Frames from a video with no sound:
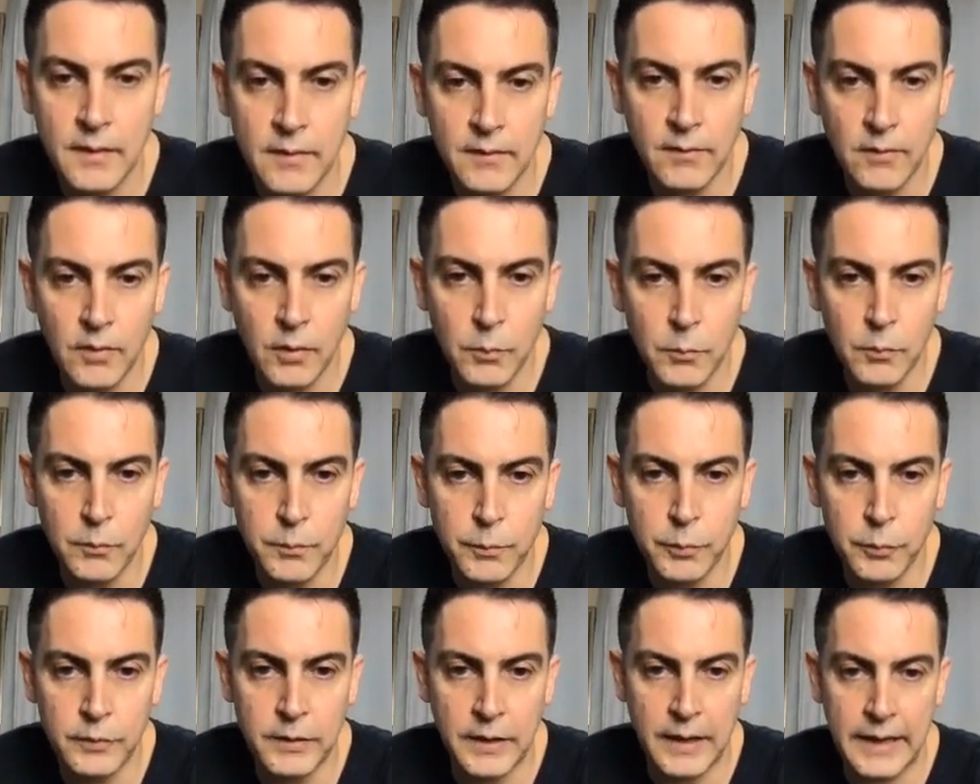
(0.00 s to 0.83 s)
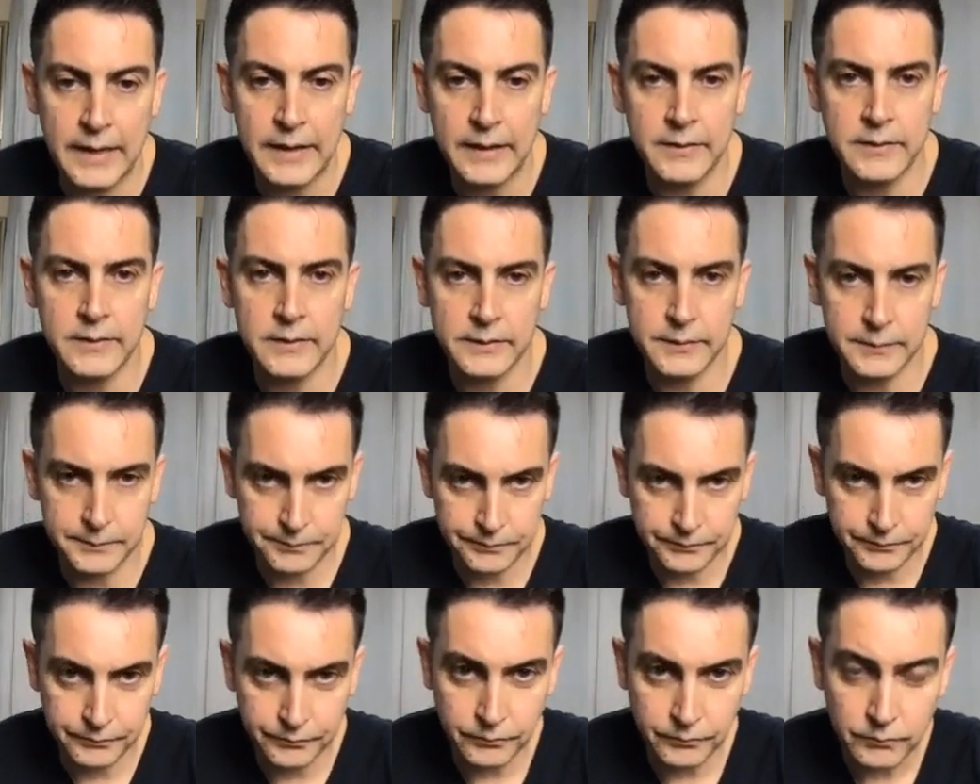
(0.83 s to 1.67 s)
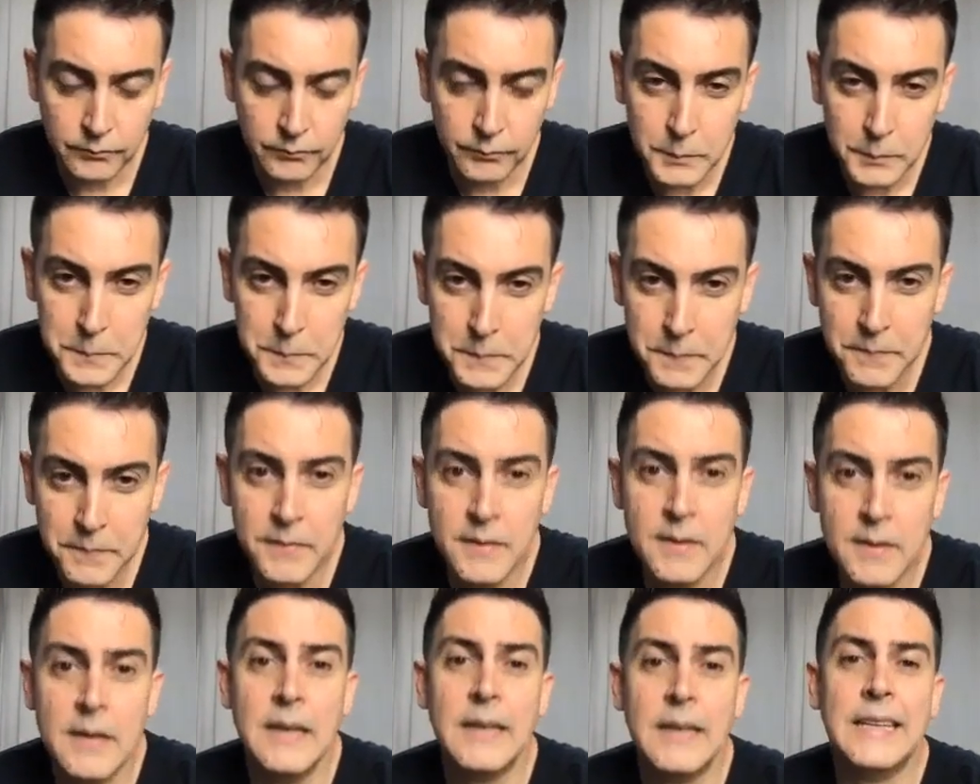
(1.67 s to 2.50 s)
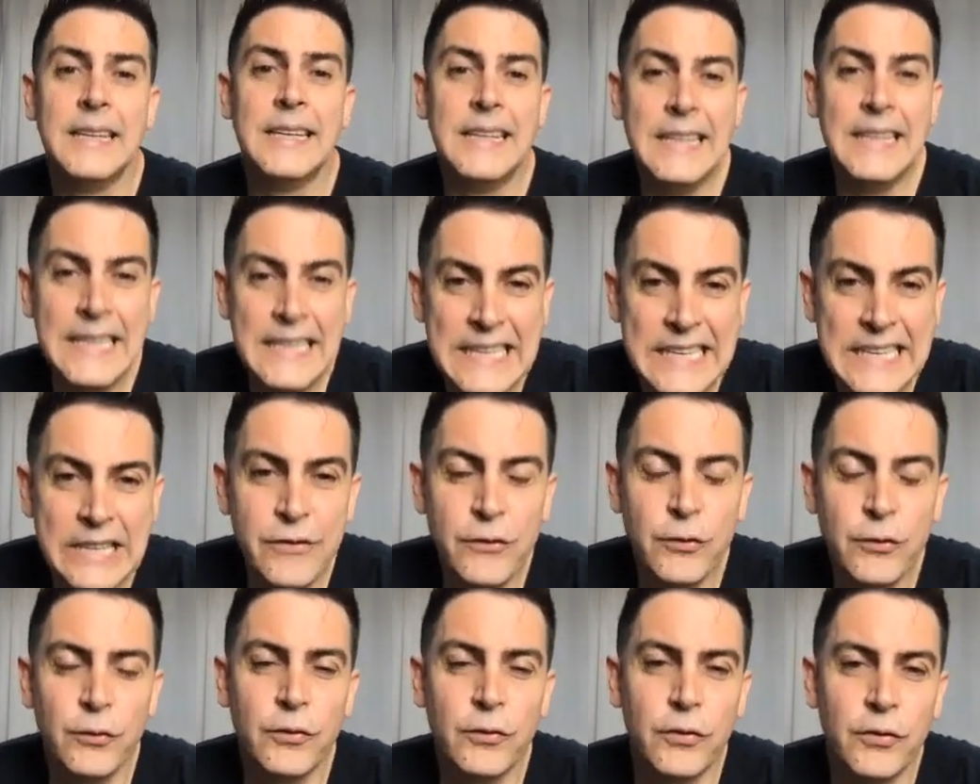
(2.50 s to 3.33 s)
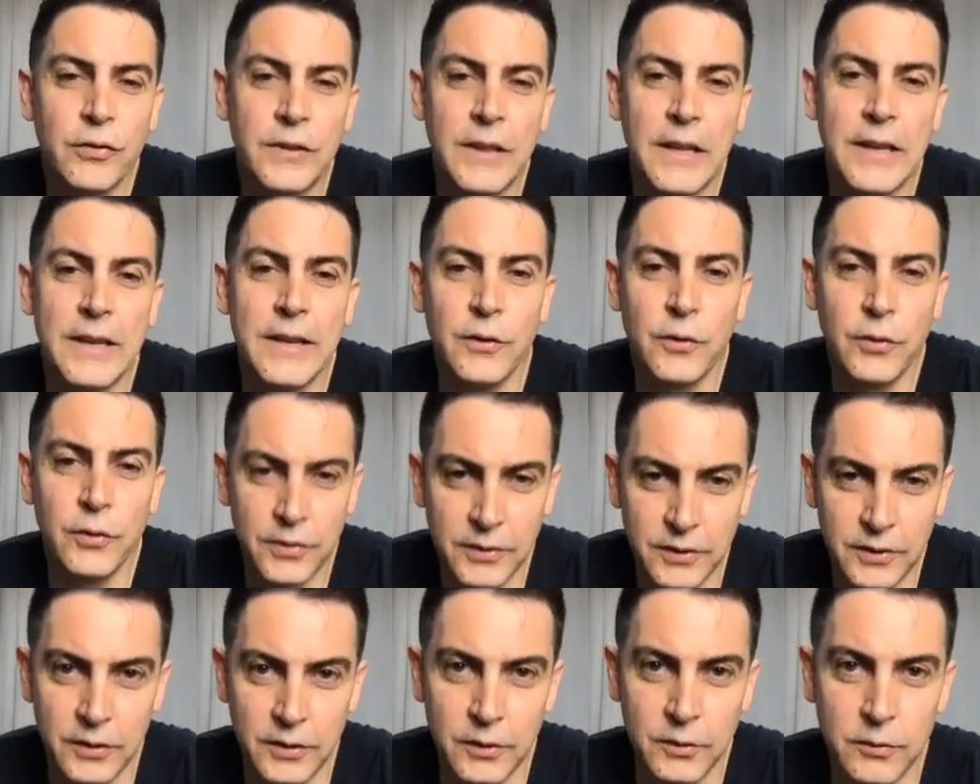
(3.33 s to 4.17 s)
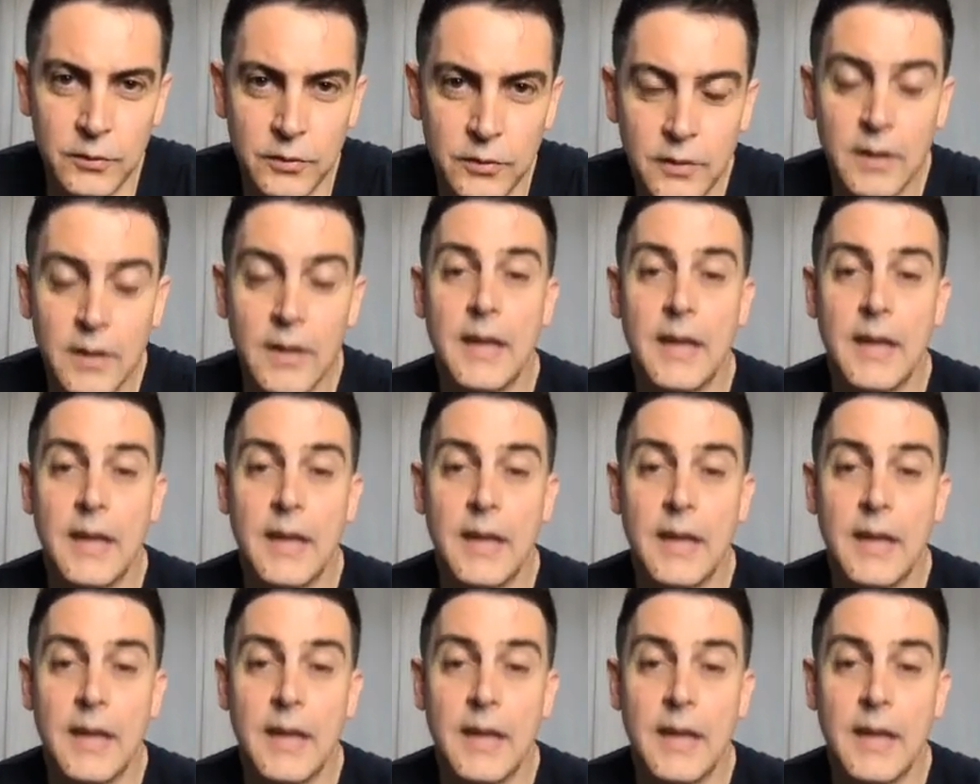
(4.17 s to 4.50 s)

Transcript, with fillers: Vamos para o 3. Lídio sustenido 5.